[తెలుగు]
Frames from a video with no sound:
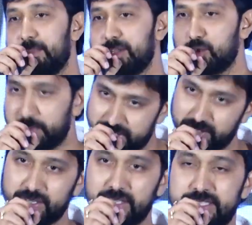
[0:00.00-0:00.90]
సినిమా
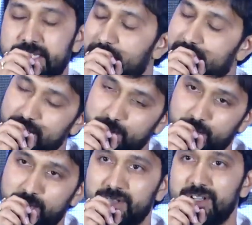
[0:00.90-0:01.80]
చూపించామన్న
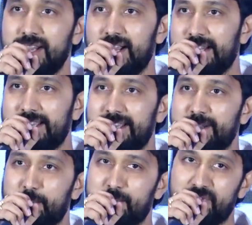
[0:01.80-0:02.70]
జీవితాంతం అంటే
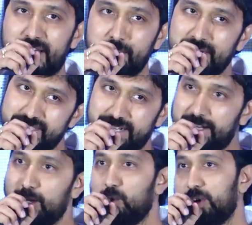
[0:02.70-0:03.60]
ఫ్యామిలీ
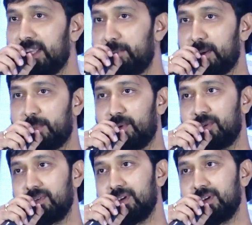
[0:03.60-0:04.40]
చెన్నైలో ఉంటుంది పాపం